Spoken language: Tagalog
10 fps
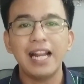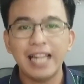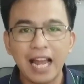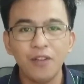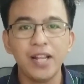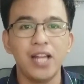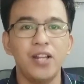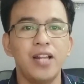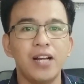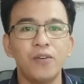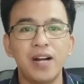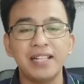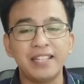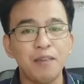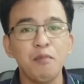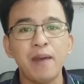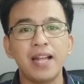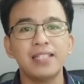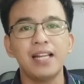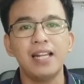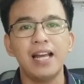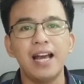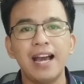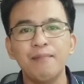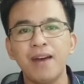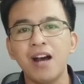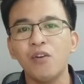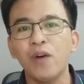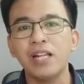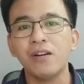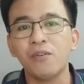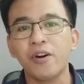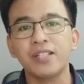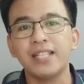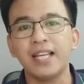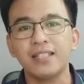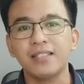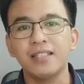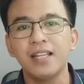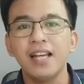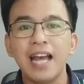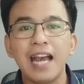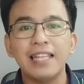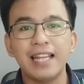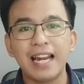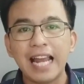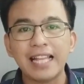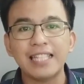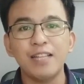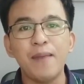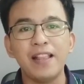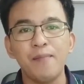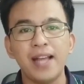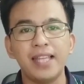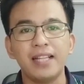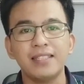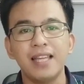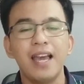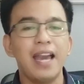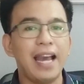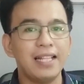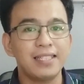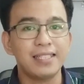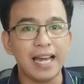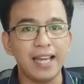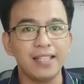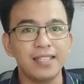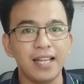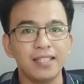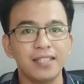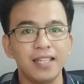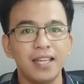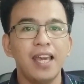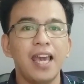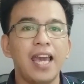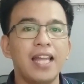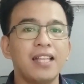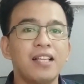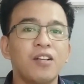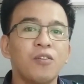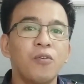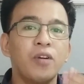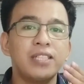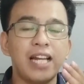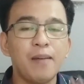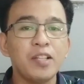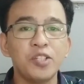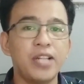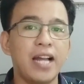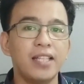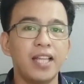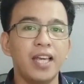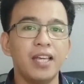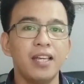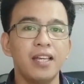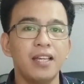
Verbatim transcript: lalo-lalo na kung ang dream mo para sa kanila ay makakuha ng courses na related sa mathematics and sciences. And kung isa ka namang estudyante,